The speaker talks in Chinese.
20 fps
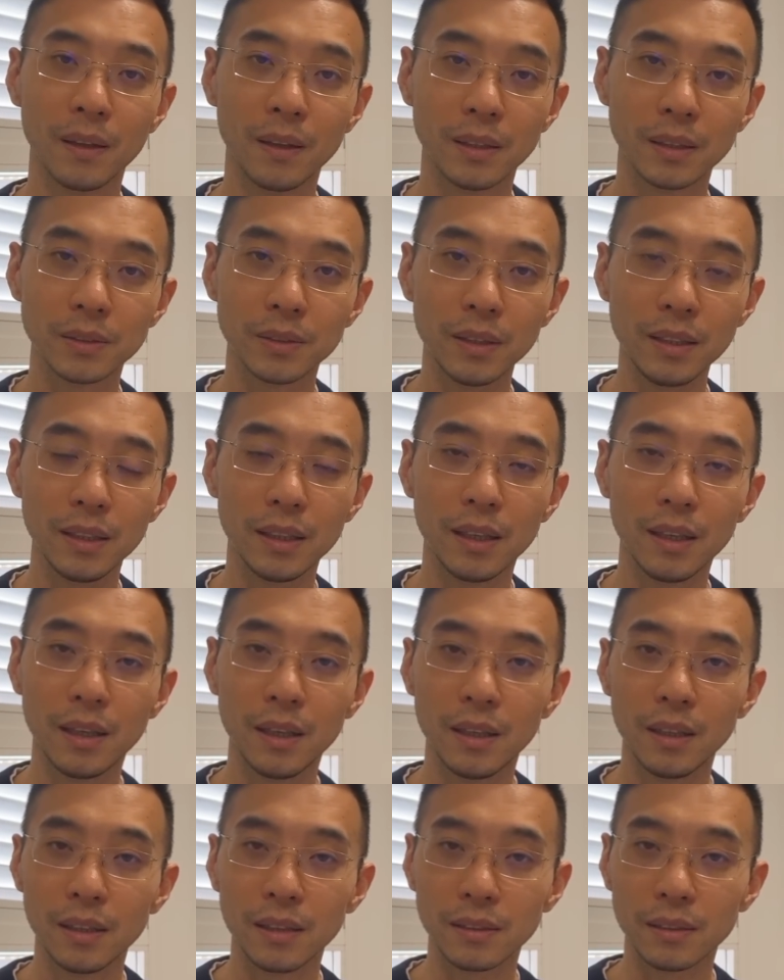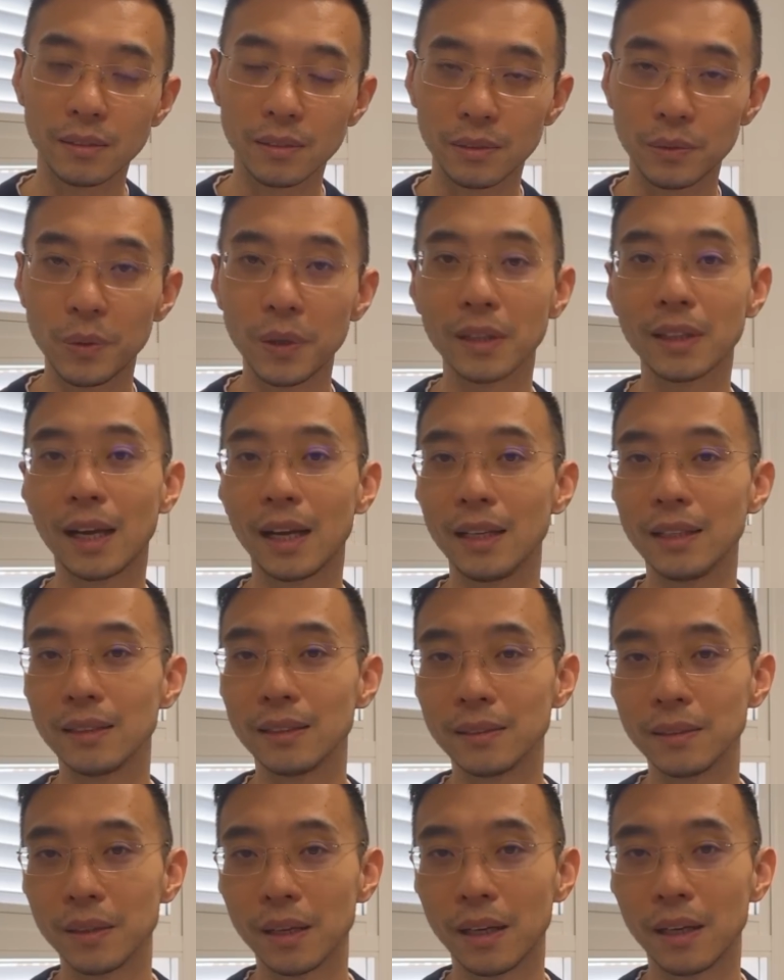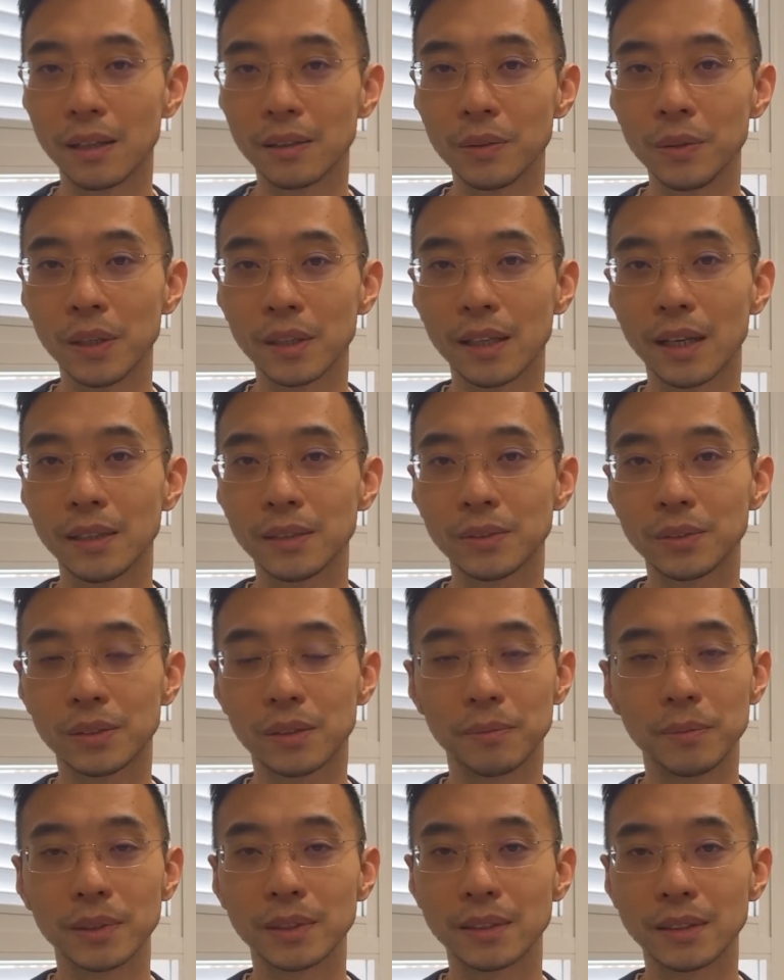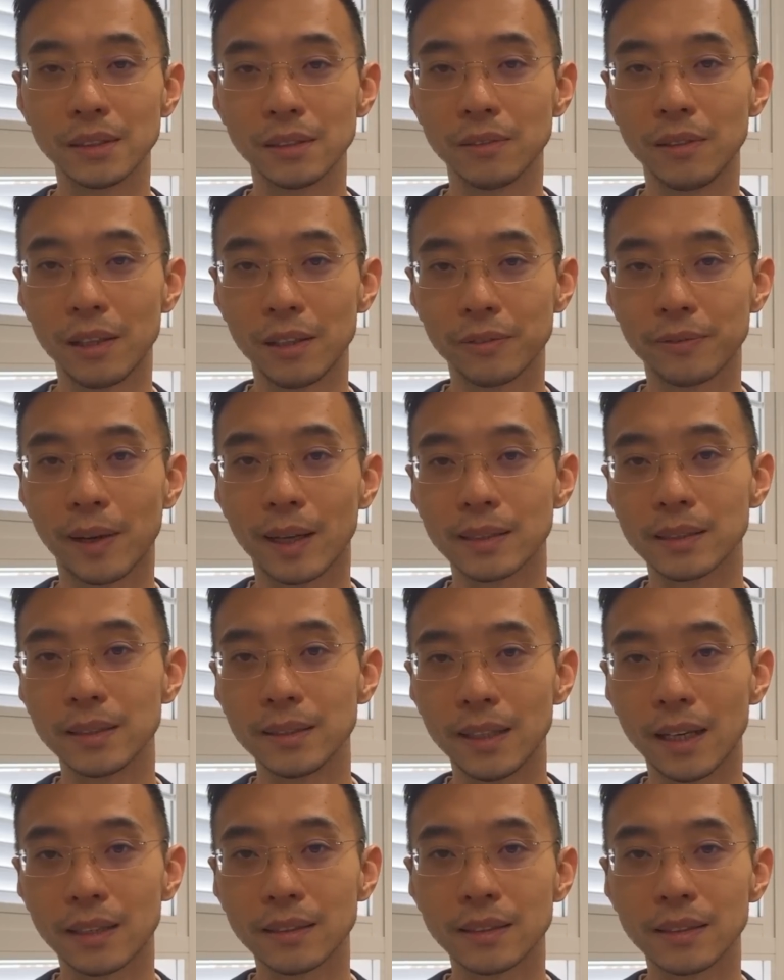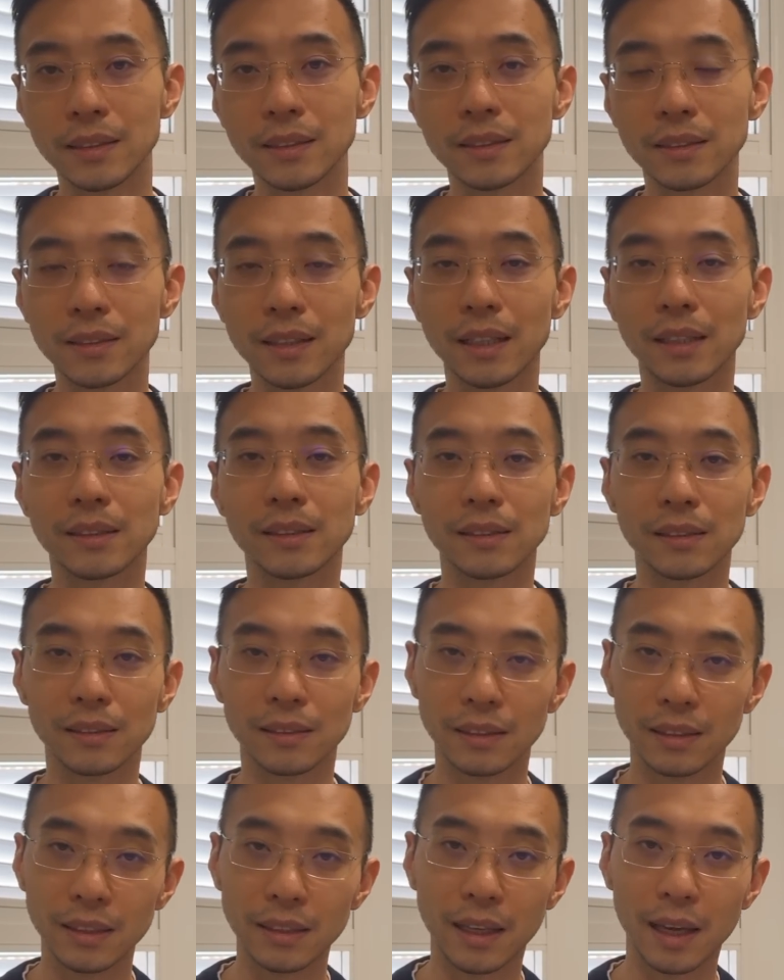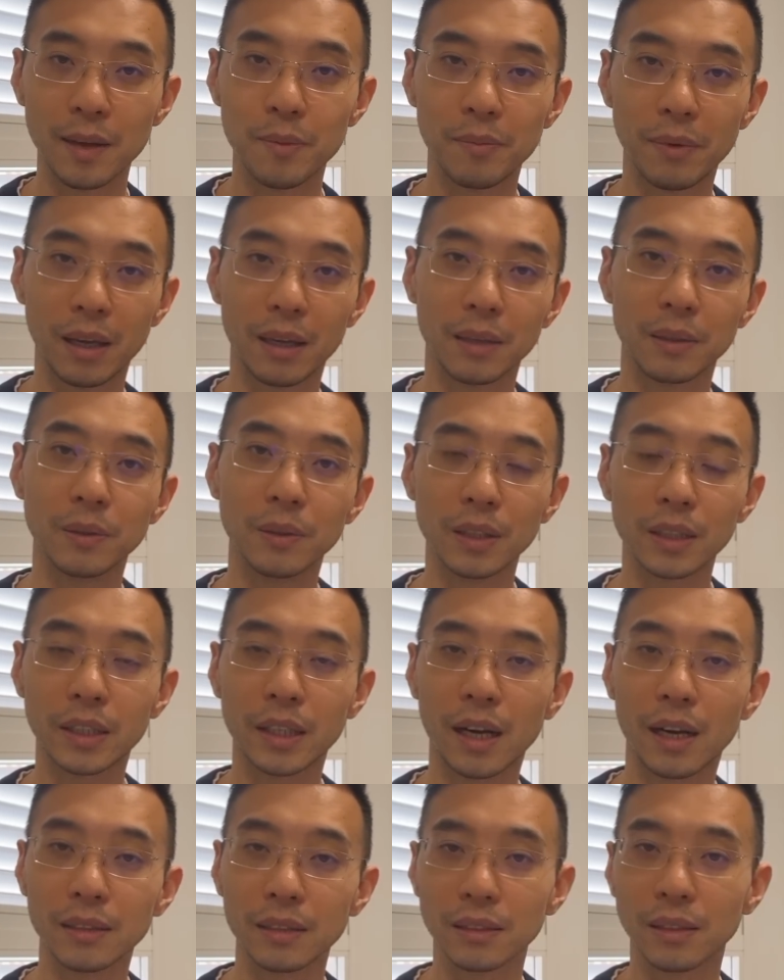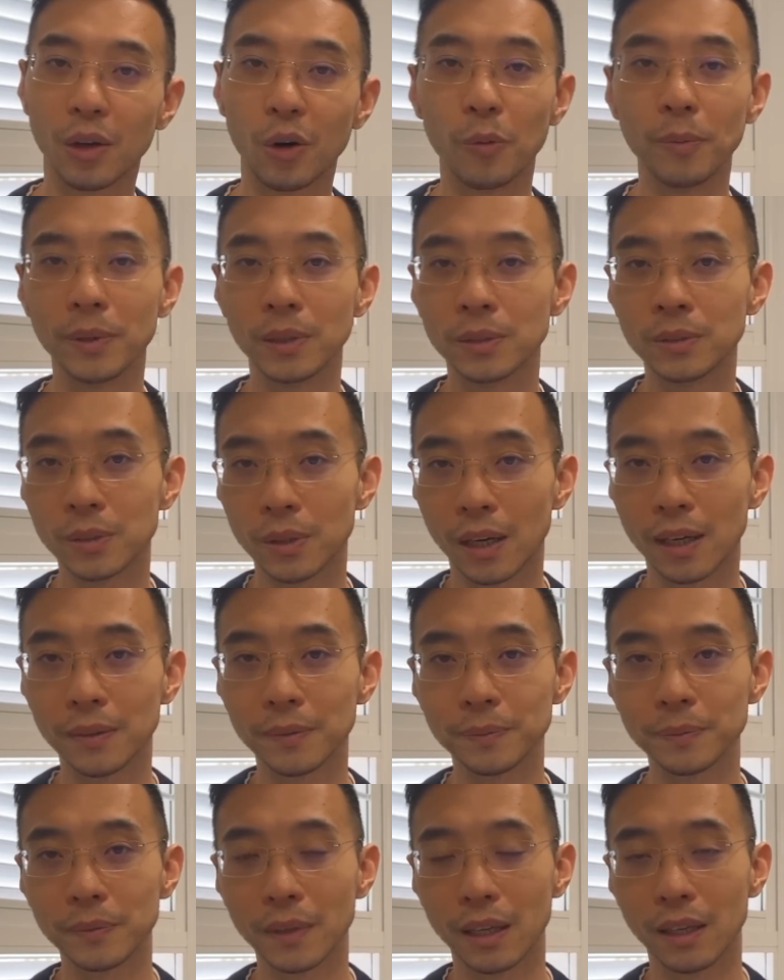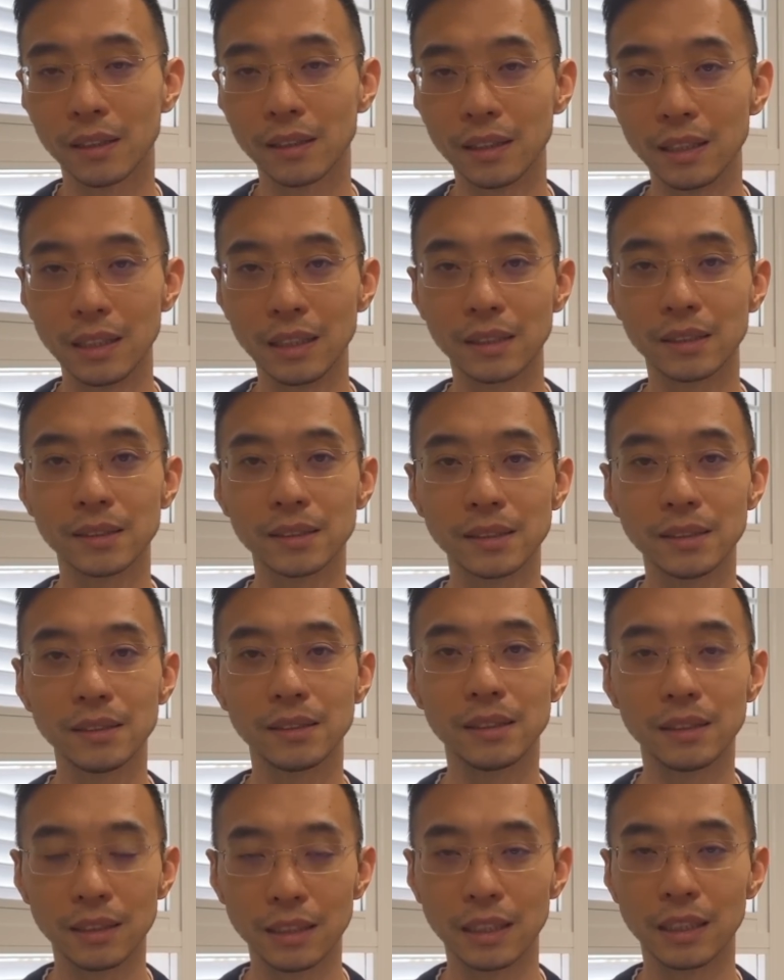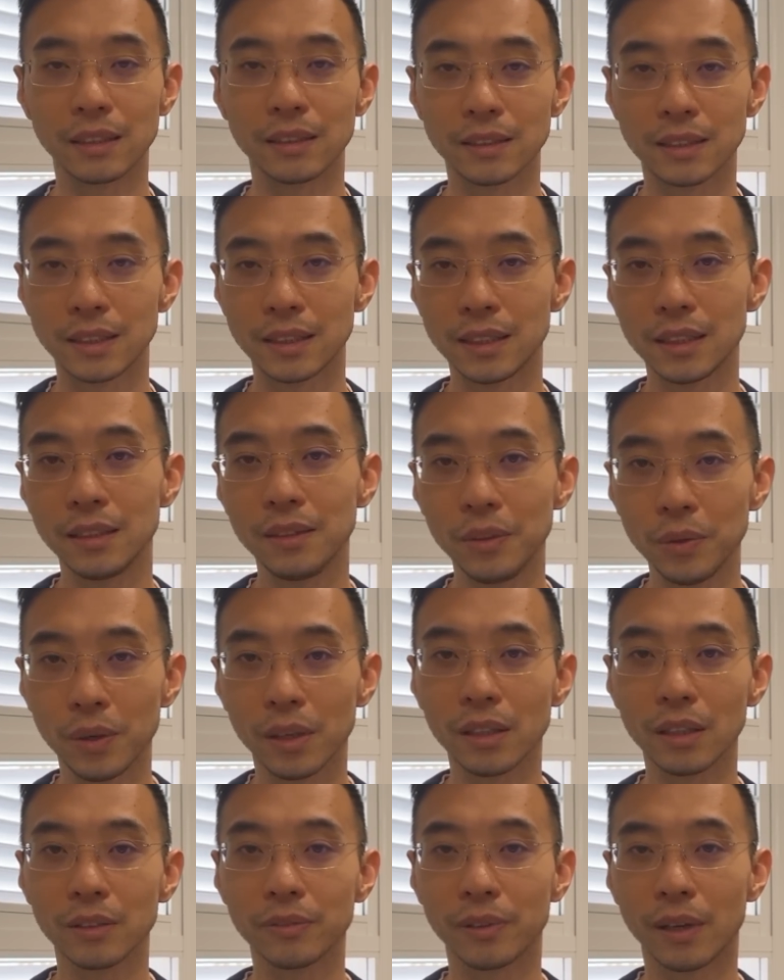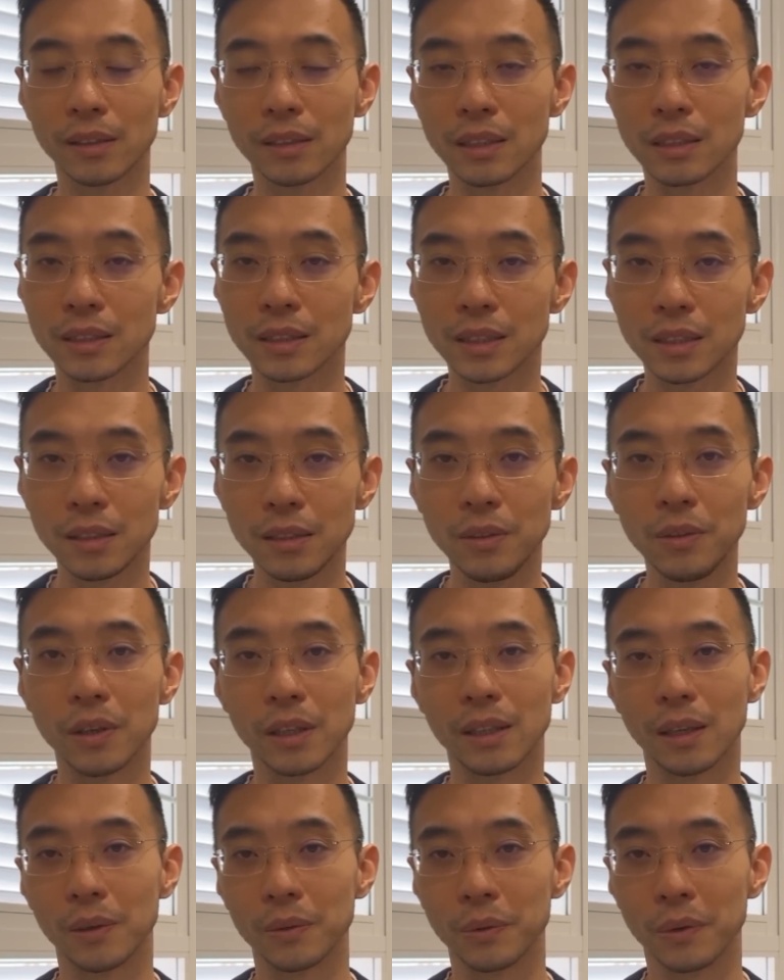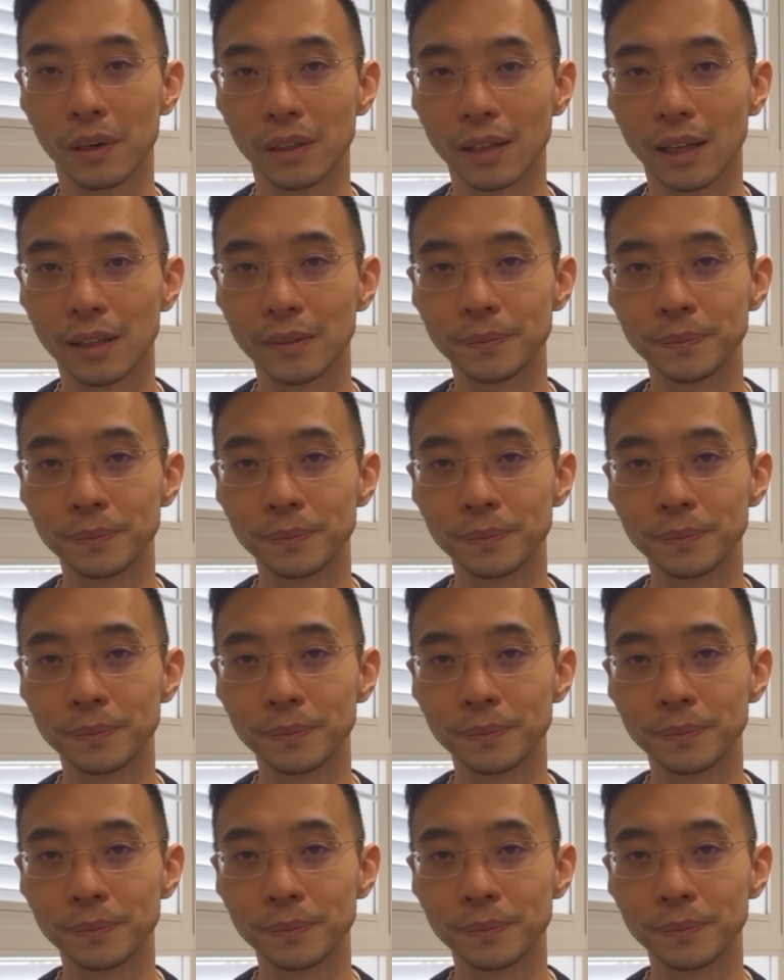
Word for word: 所以越南啊，越南什么自卫反击战，其实那是你给美国上的投名状。那你是自己，你是侵略一方，你侵略到越南，